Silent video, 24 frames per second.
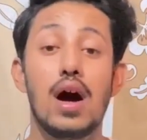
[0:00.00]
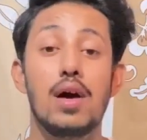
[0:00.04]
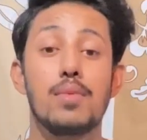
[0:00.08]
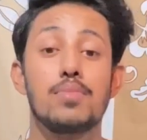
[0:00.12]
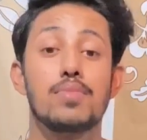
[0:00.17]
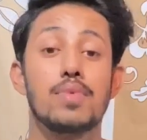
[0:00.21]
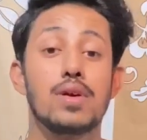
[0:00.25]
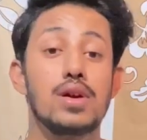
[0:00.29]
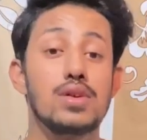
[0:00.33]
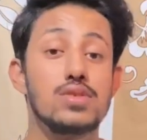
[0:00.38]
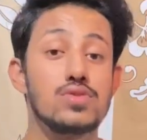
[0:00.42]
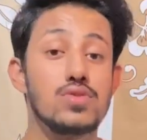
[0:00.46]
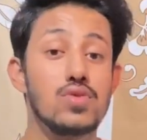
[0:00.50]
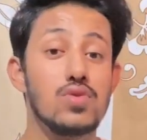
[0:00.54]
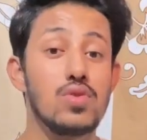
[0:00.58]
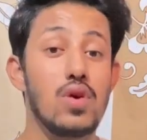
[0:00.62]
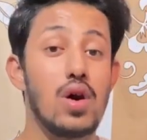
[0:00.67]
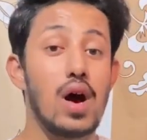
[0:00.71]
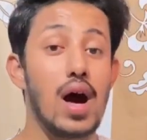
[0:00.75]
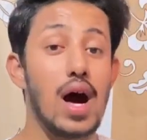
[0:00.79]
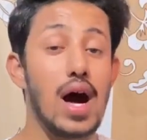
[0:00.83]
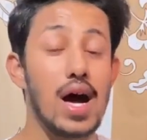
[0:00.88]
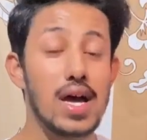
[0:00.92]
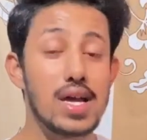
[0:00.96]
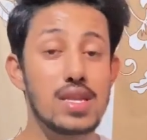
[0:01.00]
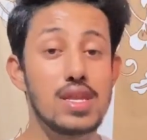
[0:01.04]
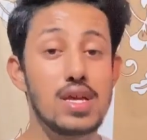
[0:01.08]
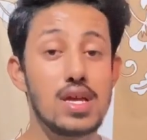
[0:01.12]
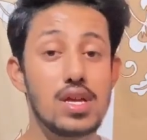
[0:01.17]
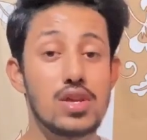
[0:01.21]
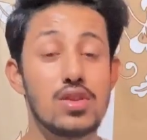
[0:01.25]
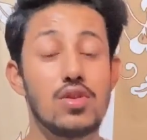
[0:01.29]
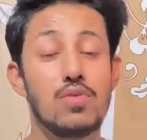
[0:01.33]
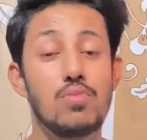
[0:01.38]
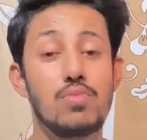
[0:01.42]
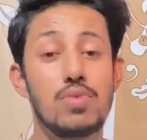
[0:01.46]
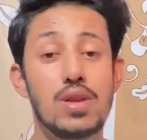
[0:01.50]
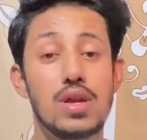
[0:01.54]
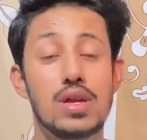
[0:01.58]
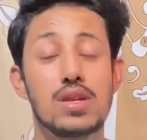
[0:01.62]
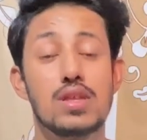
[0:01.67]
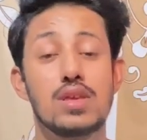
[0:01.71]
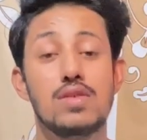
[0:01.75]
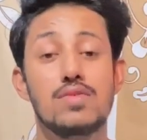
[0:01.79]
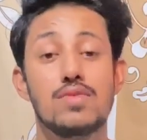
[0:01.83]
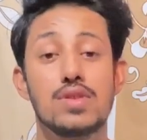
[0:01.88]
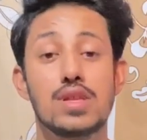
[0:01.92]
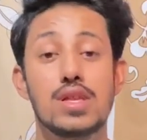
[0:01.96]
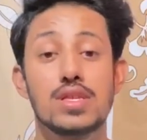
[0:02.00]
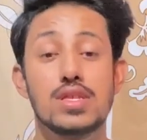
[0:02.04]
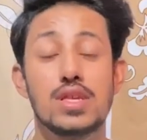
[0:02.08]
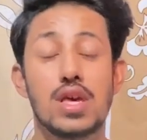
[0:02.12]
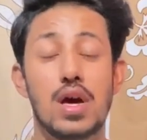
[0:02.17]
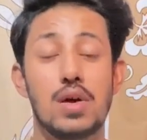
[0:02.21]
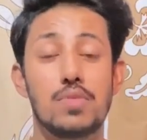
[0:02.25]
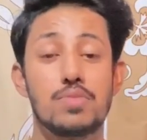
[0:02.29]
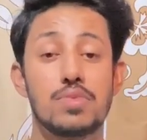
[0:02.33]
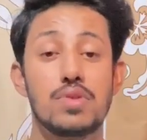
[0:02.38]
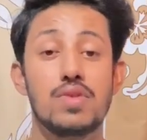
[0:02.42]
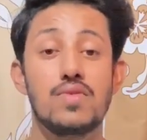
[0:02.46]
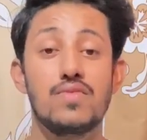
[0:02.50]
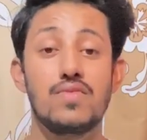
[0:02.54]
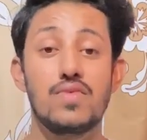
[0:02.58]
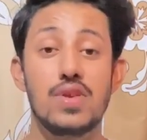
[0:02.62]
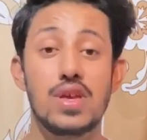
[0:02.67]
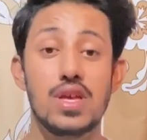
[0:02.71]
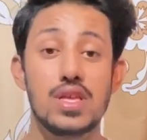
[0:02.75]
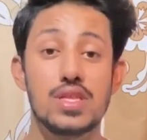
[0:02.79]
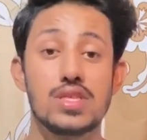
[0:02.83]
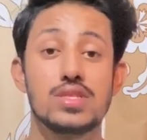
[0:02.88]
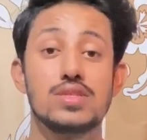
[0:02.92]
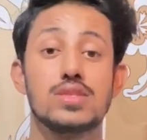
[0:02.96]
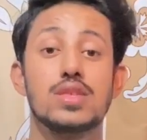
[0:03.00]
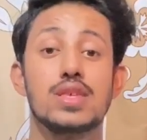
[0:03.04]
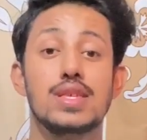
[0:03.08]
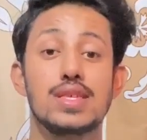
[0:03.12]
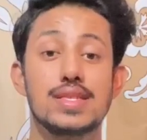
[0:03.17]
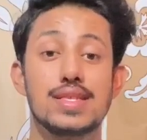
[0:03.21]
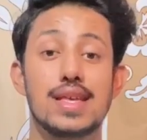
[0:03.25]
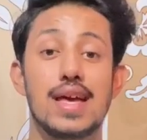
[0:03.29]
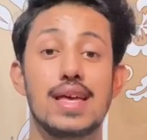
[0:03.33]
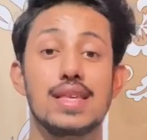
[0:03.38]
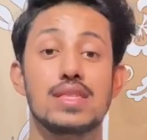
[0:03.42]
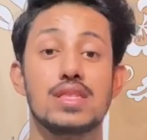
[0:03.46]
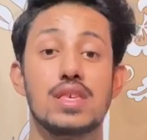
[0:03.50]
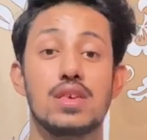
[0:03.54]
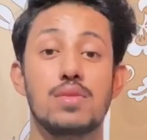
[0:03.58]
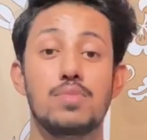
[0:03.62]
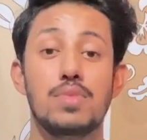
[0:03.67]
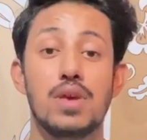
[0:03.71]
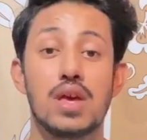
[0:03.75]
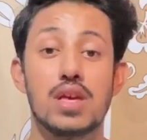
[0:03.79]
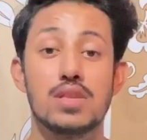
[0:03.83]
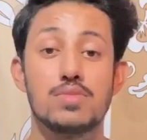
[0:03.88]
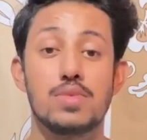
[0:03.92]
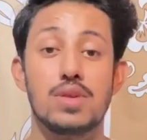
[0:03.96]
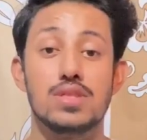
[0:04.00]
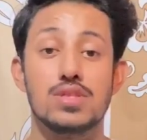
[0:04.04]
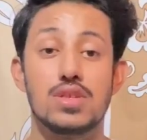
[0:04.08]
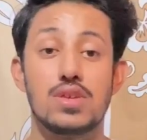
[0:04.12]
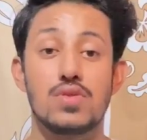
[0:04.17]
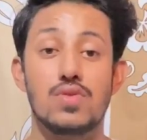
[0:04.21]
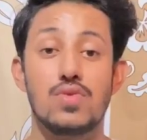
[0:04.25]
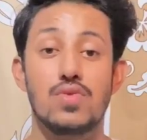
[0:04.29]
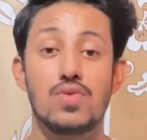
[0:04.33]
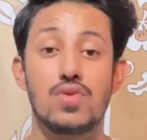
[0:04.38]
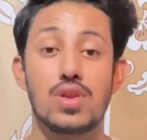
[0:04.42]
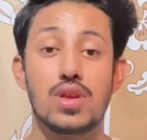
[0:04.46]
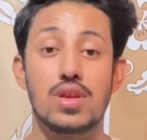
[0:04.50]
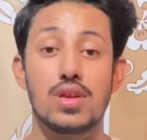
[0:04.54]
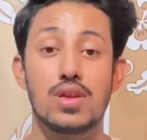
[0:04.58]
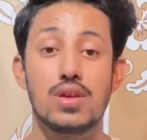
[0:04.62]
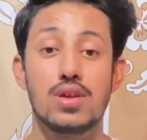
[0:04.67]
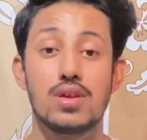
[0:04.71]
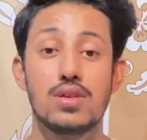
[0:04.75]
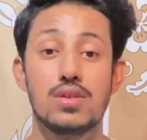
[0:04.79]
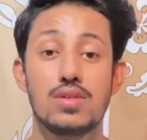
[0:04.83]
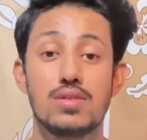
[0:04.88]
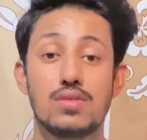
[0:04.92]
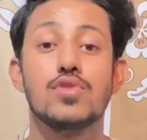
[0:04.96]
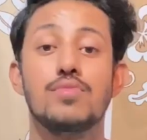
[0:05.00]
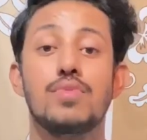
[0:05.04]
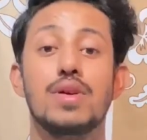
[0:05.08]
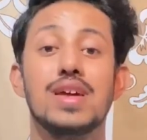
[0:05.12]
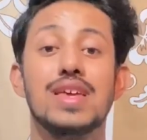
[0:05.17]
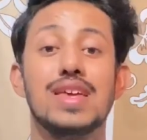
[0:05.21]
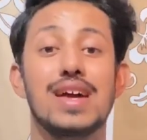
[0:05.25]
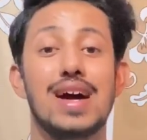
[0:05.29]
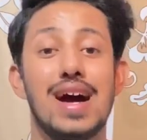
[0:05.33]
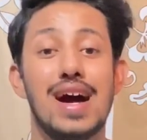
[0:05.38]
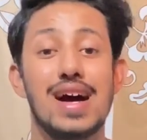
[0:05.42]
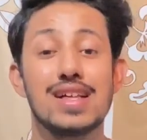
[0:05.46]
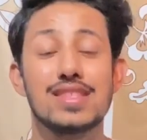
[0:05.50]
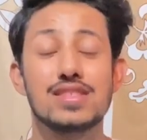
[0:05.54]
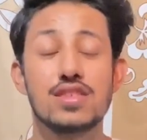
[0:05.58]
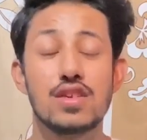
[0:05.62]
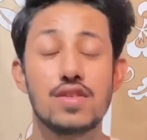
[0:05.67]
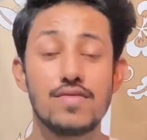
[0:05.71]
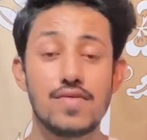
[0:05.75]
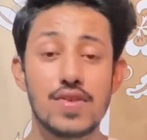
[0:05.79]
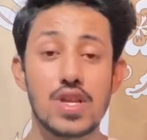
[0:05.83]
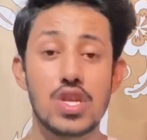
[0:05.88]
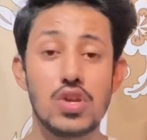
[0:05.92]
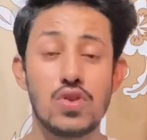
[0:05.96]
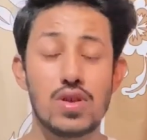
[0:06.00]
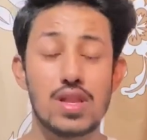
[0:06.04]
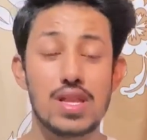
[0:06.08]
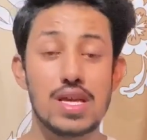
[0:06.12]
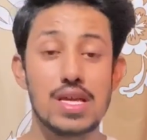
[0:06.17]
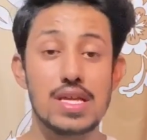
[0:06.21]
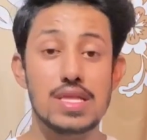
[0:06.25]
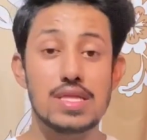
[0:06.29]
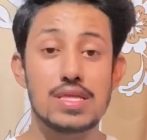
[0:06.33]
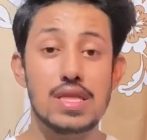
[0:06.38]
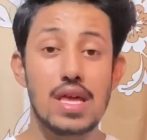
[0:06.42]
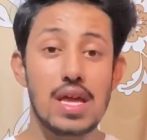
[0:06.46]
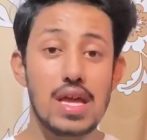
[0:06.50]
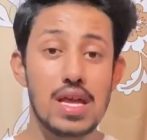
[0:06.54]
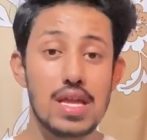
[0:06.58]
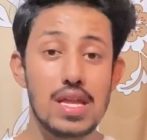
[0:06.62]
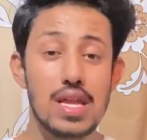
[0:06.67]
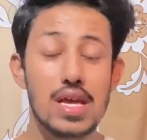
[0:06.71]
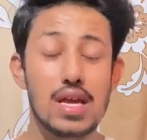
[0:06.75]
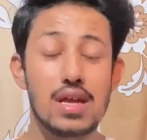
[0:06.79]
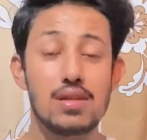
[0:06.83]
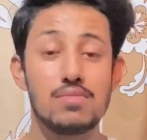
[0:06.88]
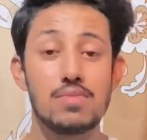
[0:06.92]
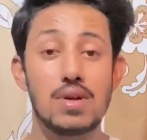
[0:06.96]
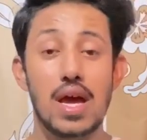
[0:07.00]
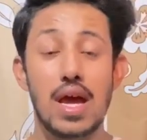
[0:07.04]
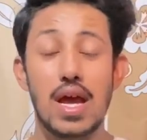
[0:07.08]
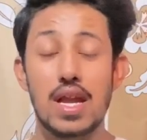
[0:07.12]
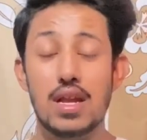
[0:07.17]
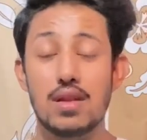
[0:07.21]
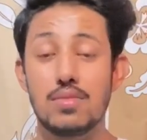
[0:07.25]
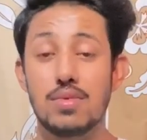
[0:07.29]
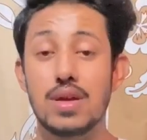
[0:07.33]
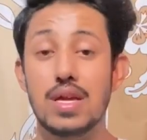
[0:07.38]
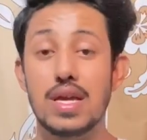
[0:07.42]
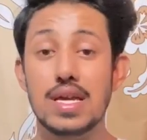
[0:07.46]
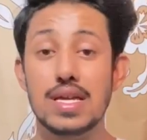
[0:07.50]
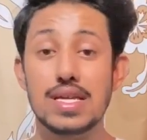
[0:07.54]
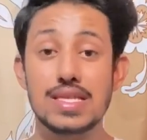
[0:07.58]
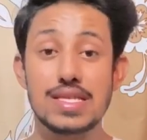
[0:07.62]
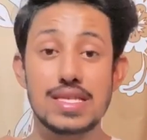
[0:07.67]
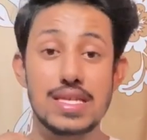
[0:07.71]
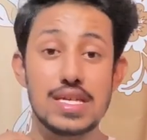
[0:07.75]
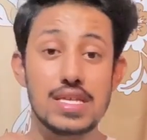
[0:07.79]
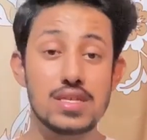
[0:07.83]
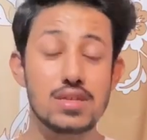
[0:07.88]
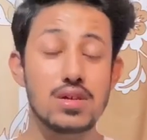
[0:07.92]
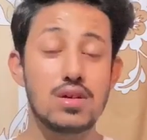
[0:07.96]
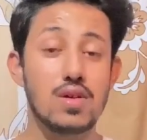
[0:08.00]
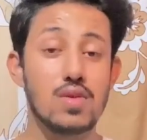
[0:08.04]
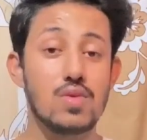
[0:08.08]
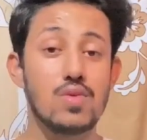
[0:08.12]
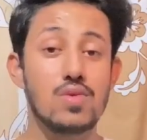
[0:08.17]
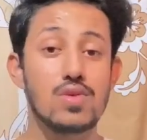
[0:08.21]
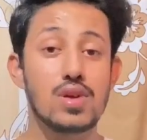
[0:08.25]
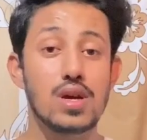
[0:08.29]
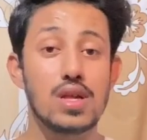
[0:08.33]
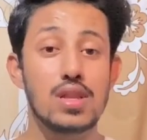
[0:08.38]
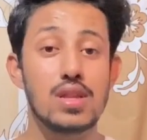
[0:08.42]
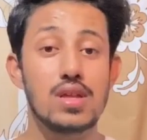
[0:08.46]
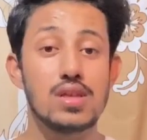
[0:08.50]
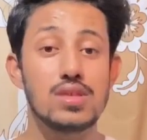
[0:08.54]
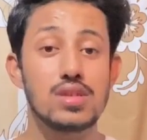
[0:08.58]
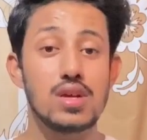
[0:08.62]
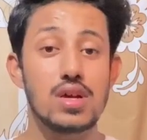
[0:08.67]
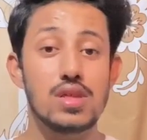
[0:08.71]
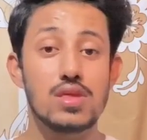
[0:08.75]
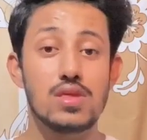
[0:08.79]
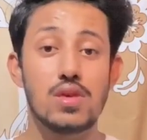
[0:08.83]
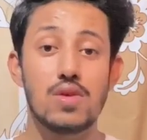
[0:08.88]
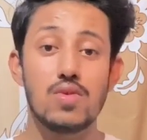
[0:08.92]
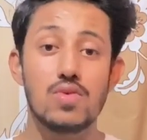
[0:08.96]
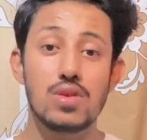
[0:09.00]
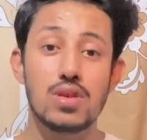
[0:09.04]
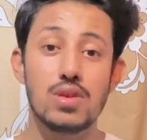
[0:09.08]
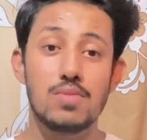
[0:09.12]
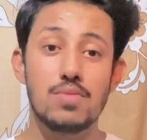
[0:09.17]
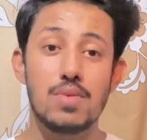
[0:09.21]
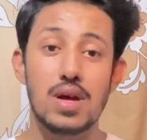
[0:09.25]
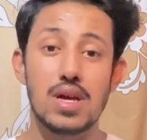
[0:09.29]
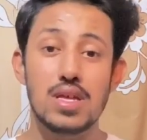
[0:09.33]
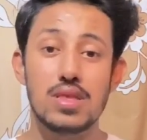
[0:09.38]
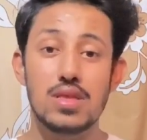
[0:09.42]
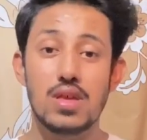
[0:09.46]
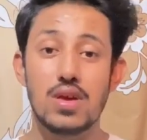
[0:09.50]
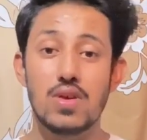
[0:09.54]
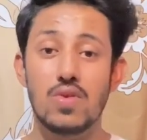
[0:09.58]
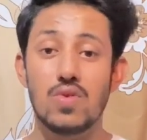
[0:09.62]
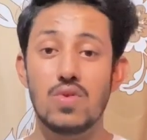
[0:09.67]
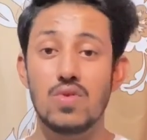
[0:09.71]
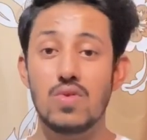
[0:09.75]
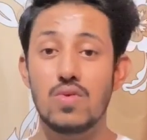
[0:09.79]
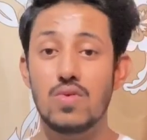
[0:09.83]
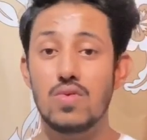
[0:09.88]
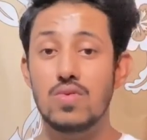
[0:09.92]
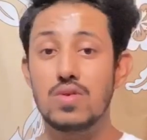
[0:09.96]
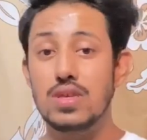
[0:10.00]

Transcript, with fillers: आपका जो हाई रेट ऑफ ब्लड की वजह से आपकी वेंस की साइज की भी एक्सपेंशन हो रही है तो भाई आज की वीडियो के लिए इतना ही लेकिन मैं एंड में एक चीज़ कंक्लूड करना चाहता हूँ कि भाई देखो